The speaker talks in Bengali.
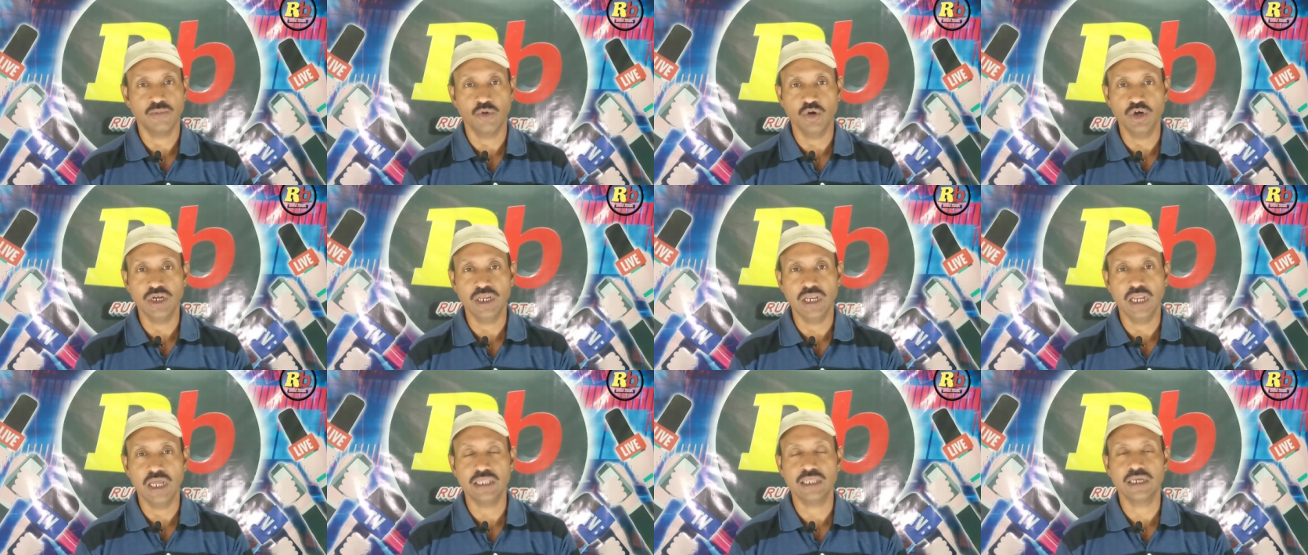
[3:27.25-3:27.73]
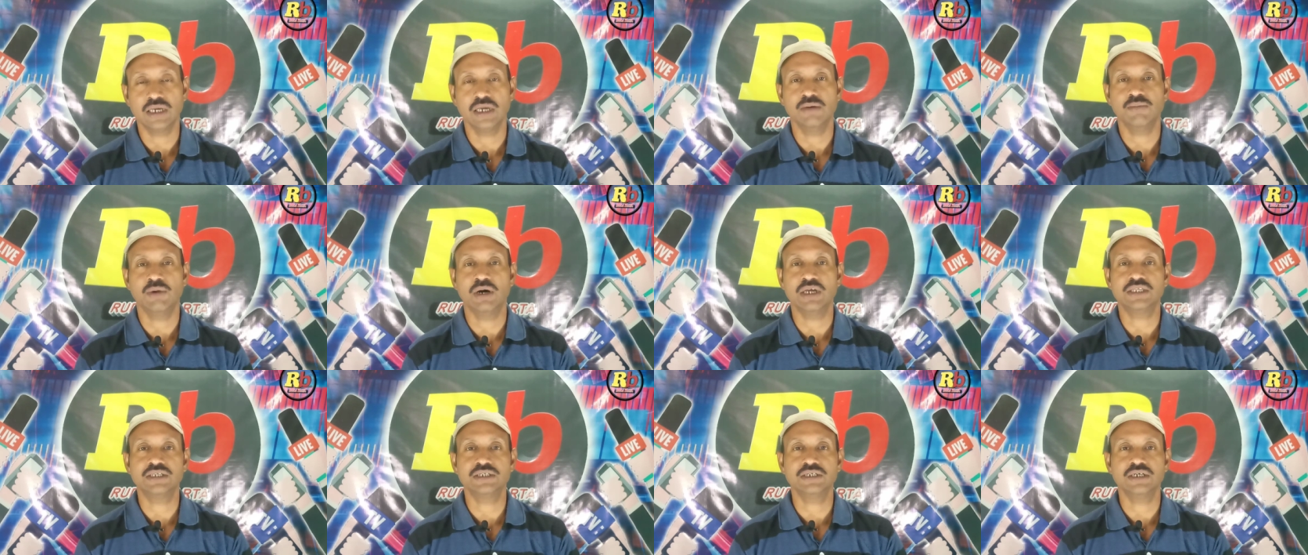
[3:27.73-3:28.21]
মহিলা থেকে
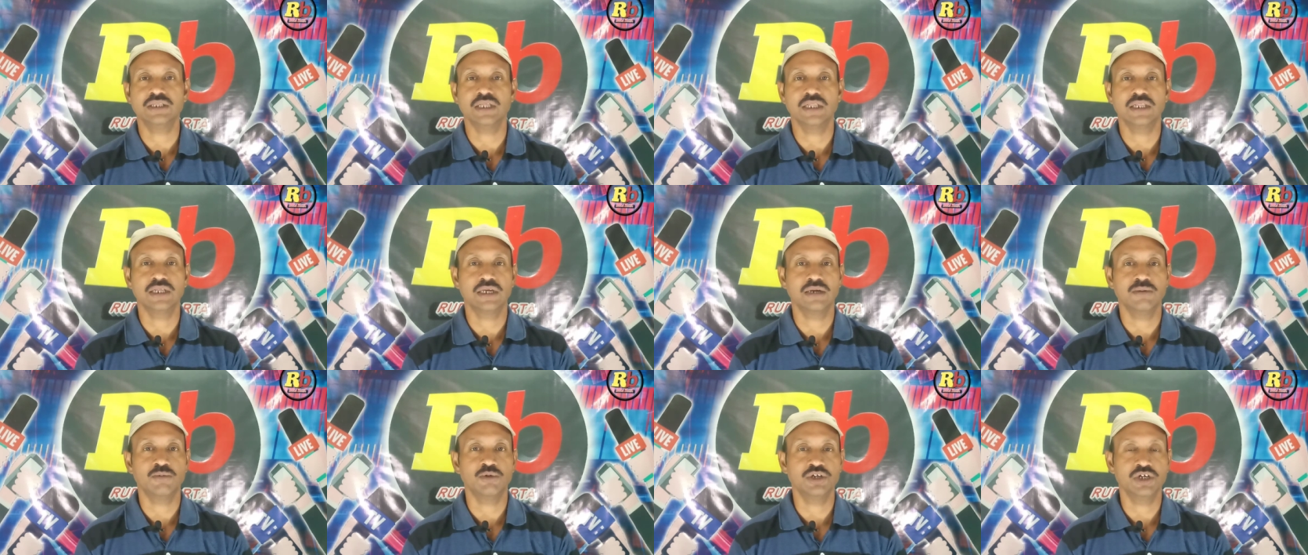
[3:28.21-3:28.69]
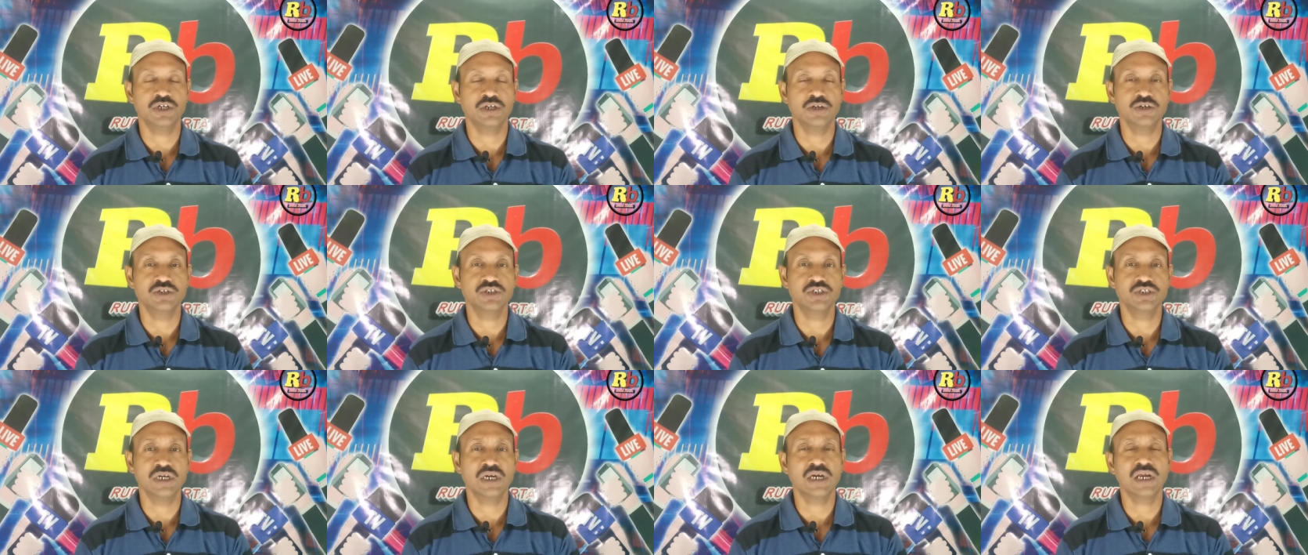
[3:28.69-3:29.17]
বাচ্চা তাদেরকে বোঝানো
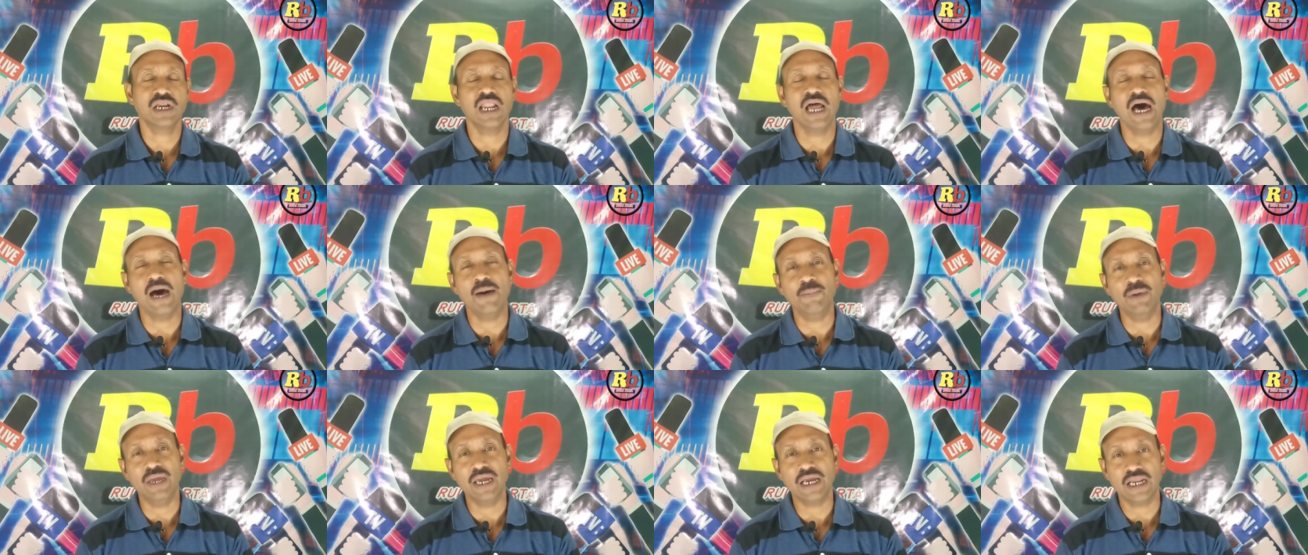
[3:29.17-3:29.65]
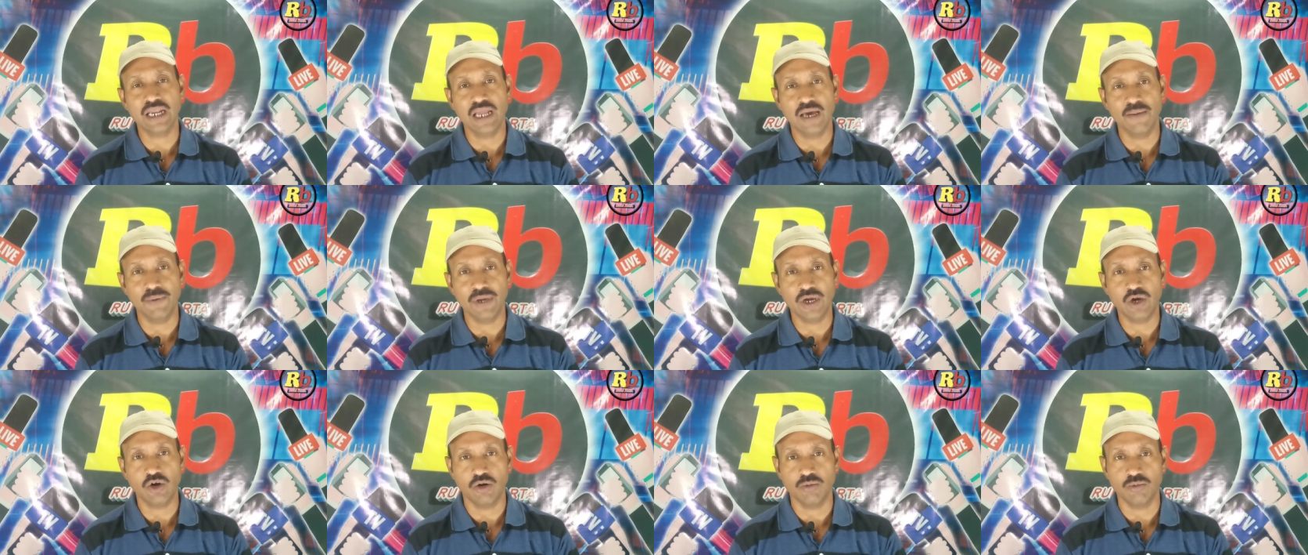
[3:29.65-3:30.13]
হচ্ছে ক্লাবে
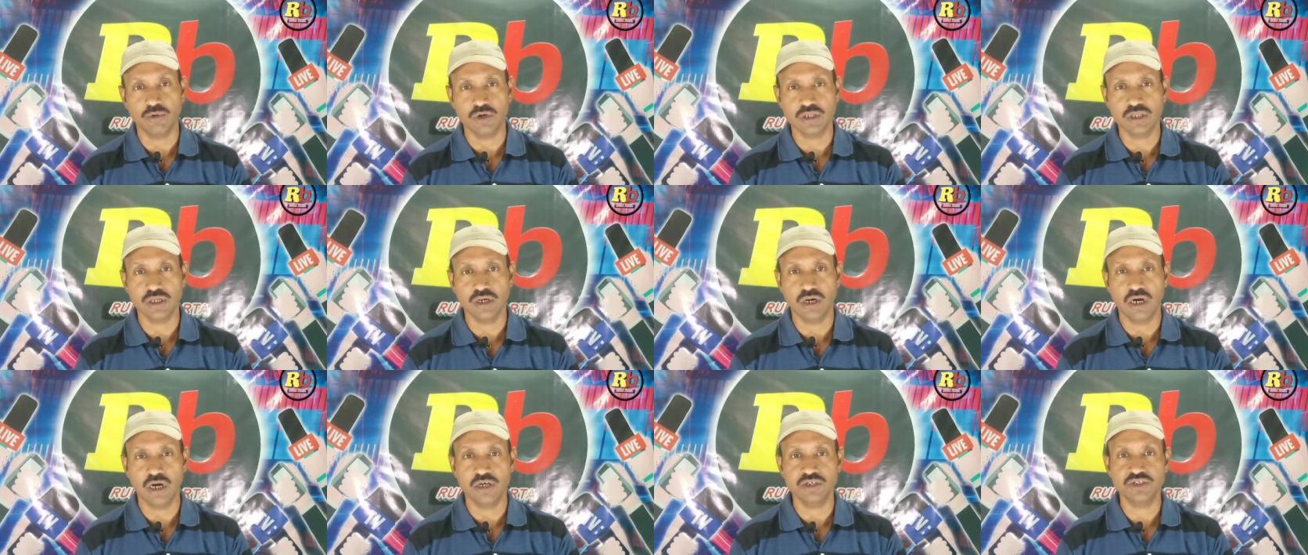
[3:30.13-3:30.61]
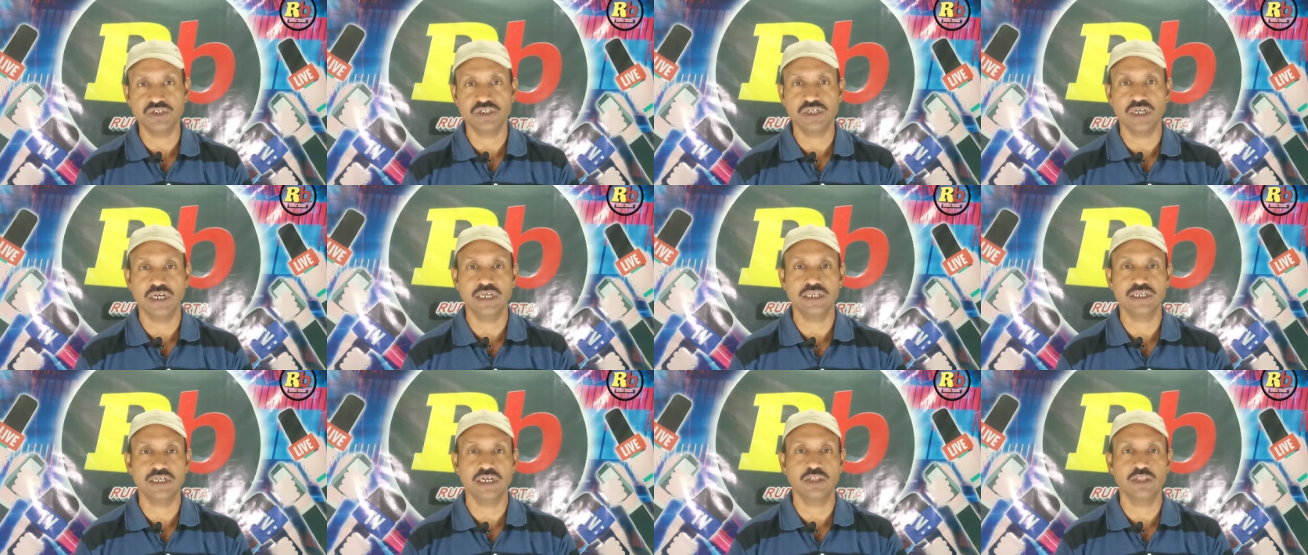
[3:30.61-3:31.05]
ক্লাবে খবর দেওয়া হচ্ছে